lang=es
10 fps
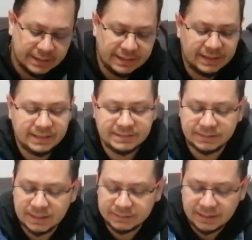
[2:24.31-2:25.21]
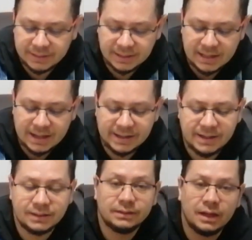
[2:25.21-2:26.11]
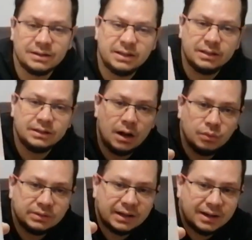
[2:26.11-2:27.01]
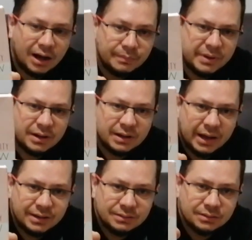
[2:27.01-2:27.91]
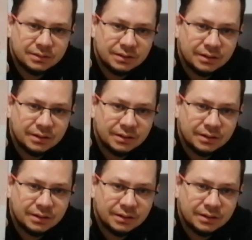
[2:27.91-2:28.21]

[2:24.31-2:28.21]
Eh, se trata de la Eternity Now de Calvin Klein.